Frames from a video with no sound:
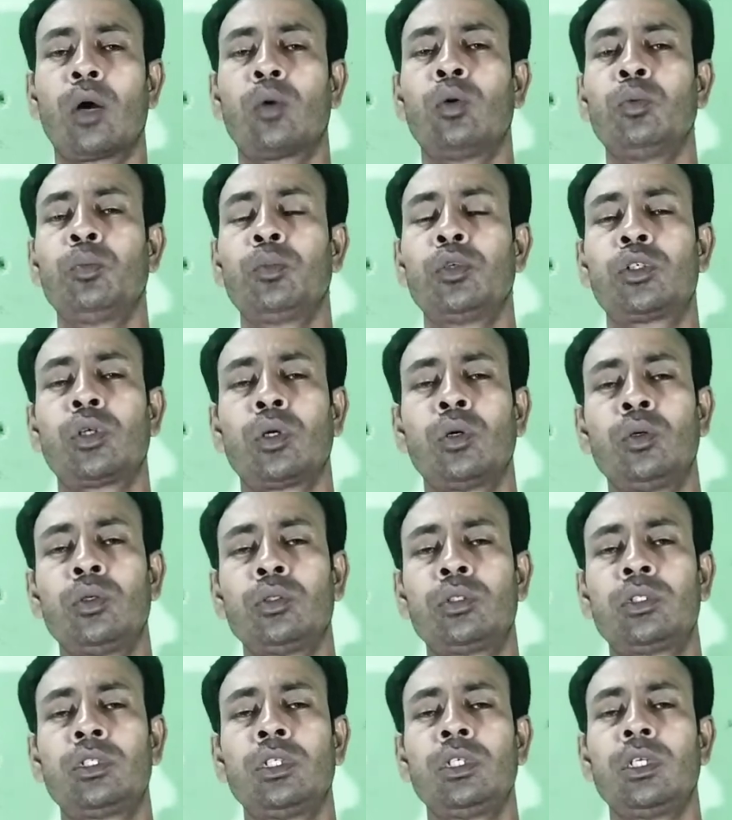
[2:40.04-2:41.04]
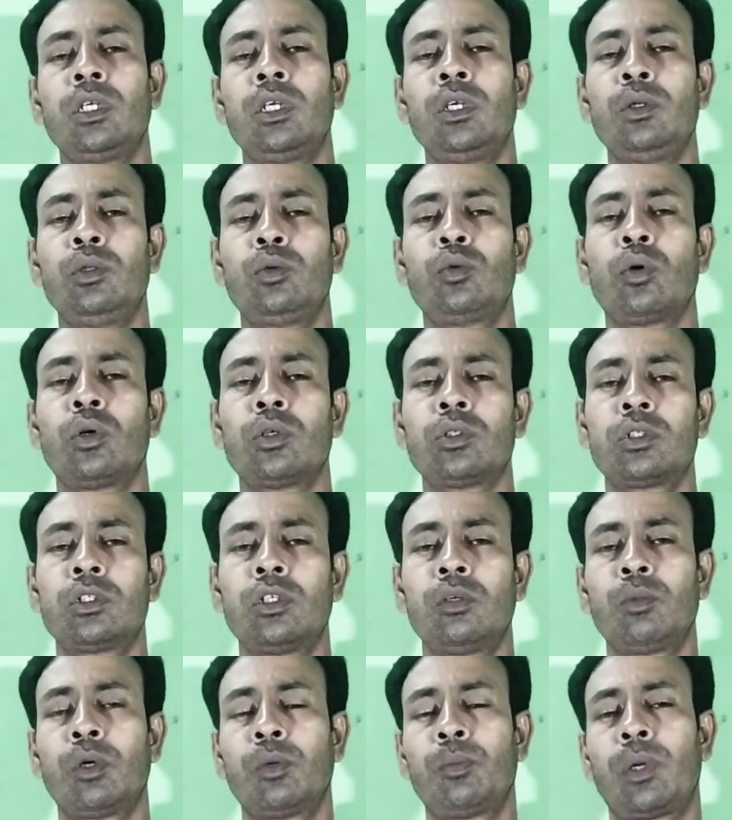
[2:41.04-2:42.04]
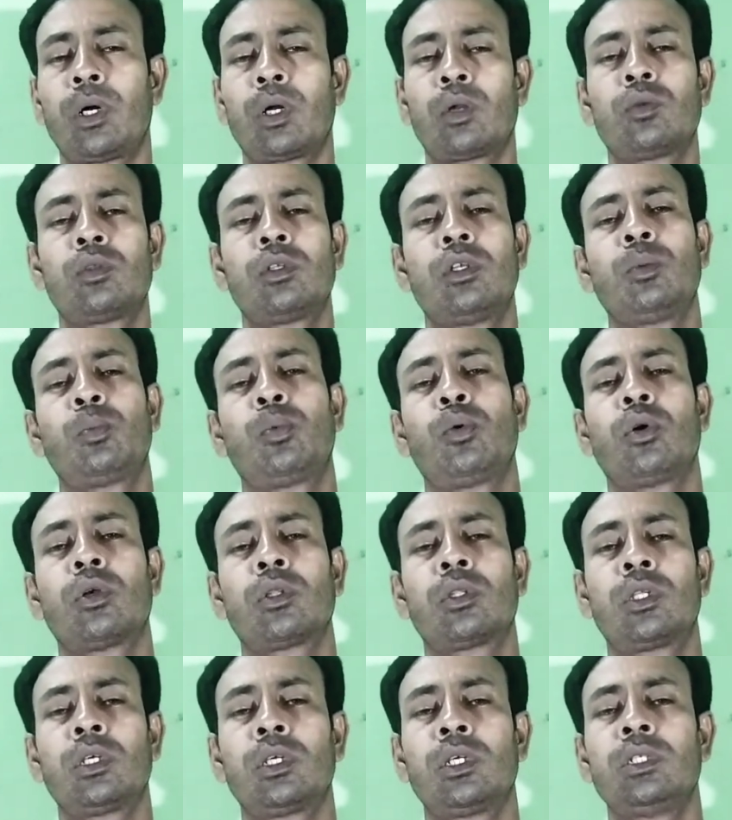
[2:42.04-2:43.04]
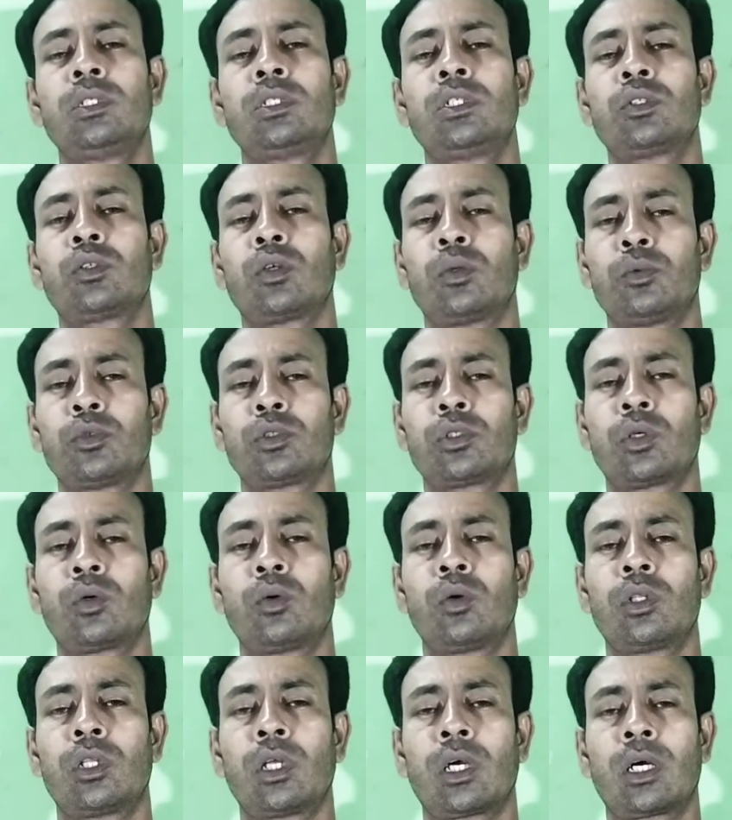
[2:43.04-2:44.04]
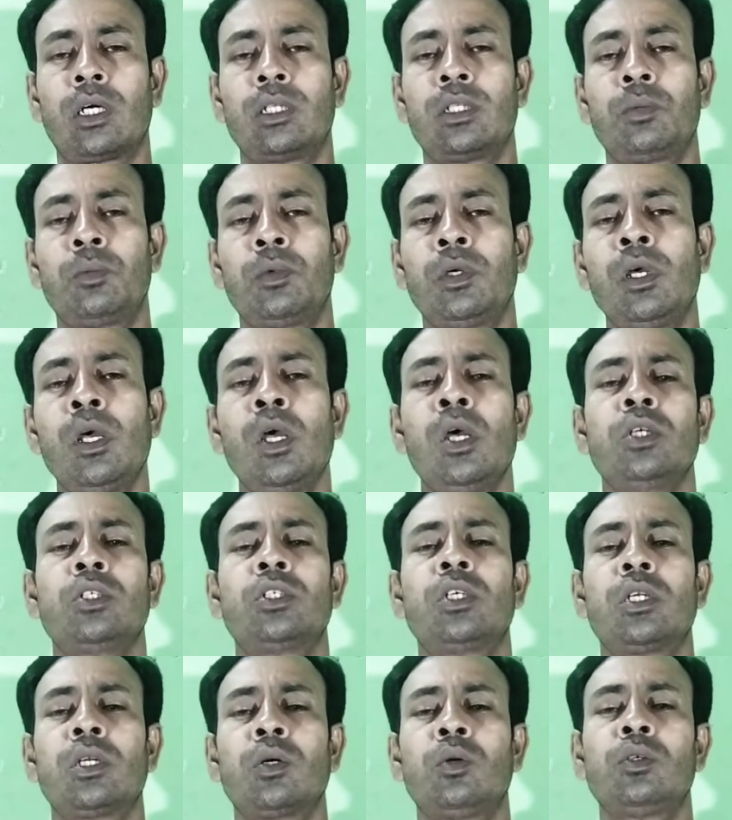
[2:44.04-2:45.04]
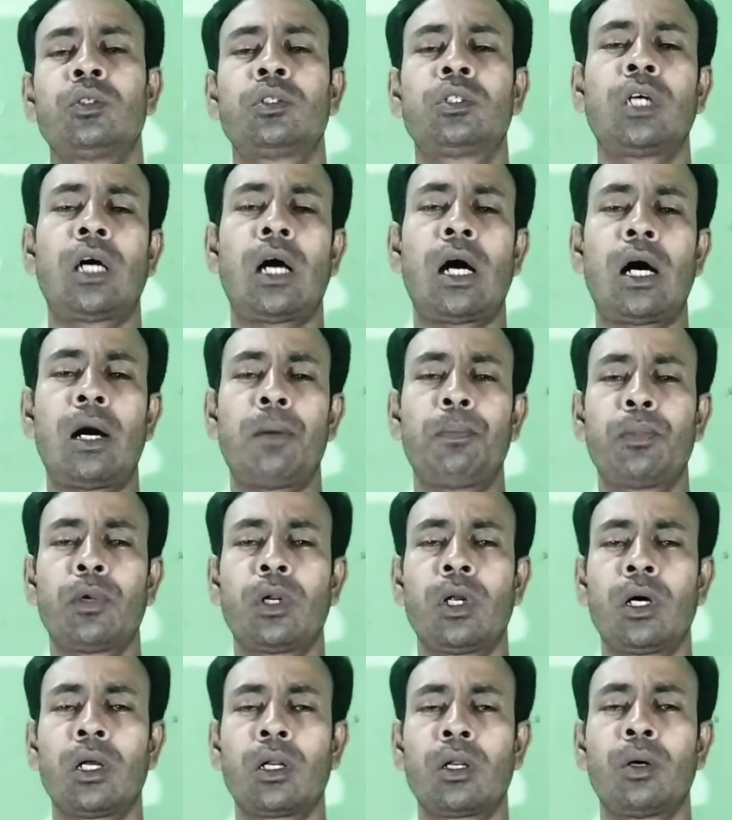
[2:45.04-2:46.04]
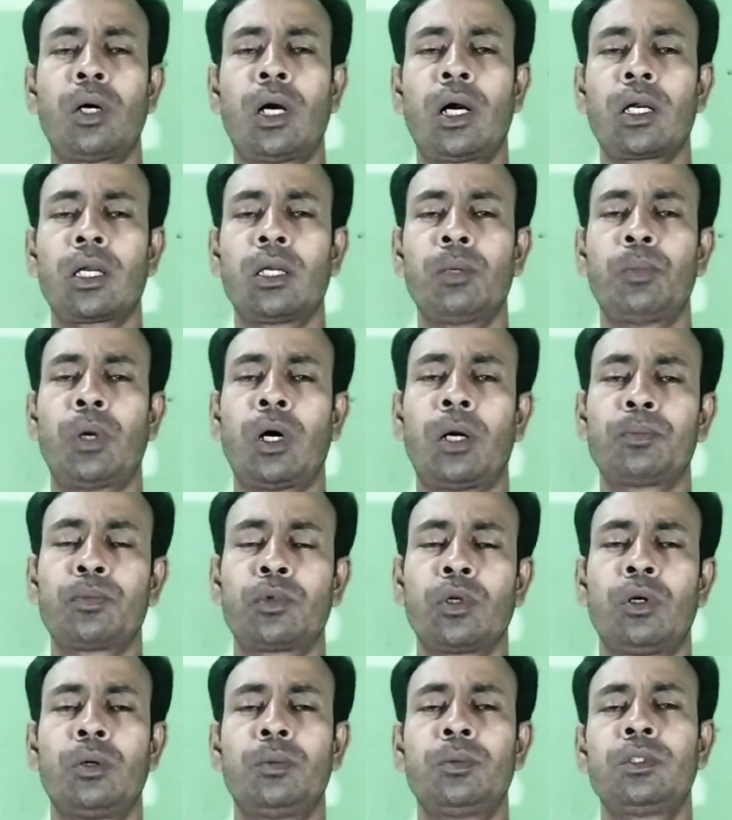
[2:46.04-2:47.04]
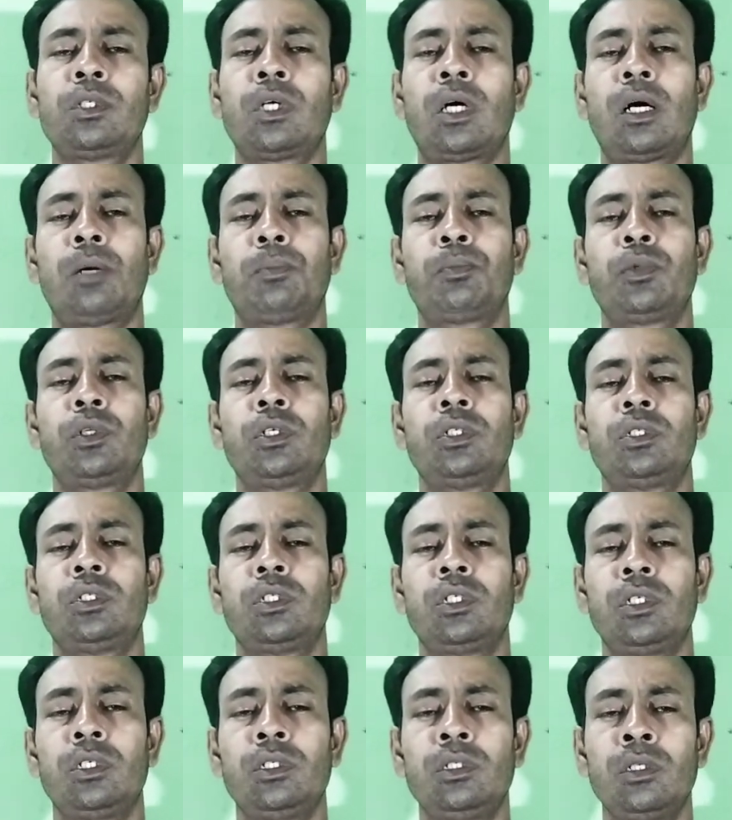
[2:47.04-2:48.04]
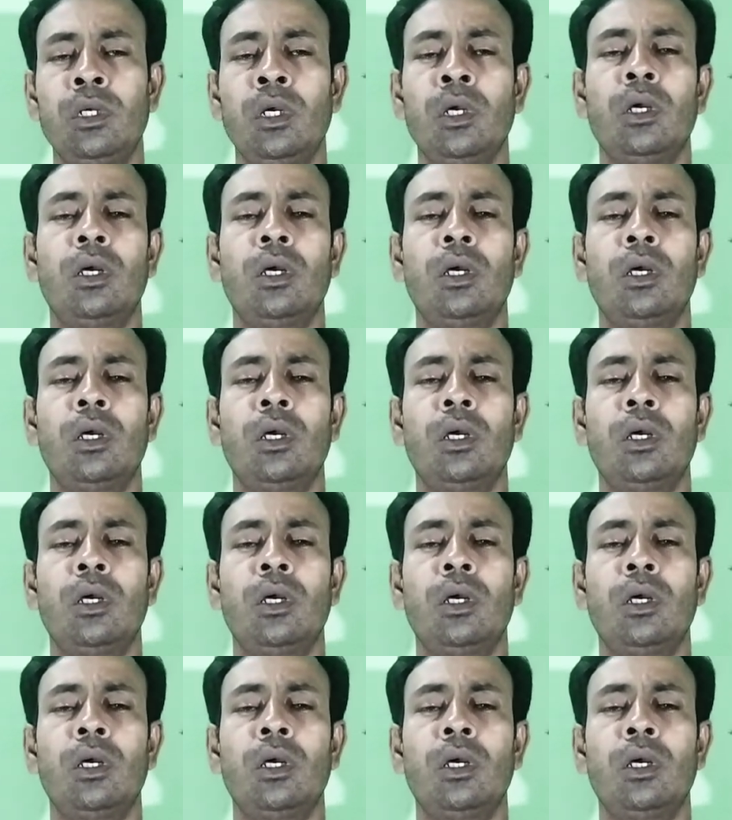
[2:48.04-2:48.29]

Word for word: এখন বিষয় হচ্ছে এই দশ দিন বা বারো দিনের পর থেকে যে সমস্যাগুলো দেখা দেবে সেটা হচ্ছে আপনার আগে ভাবতে হবে যে আপনি যেই